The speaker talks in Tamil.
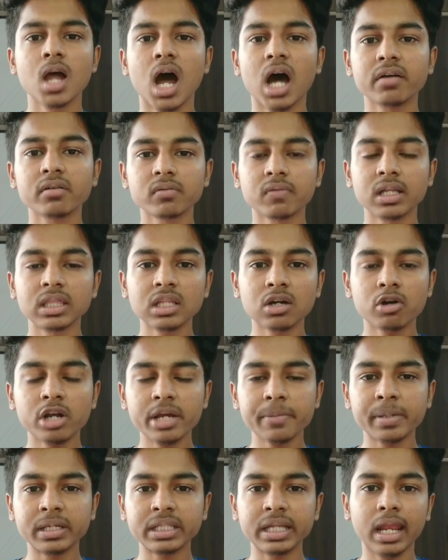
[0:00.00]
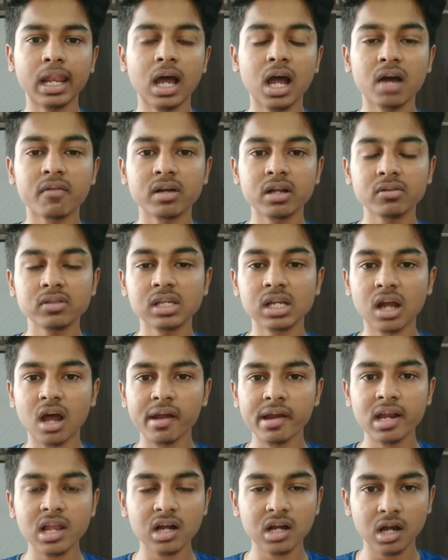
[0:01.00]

அவன் வந்த உடனே பார்த்தீங்கன்னா அவனை வந்து ராயலாக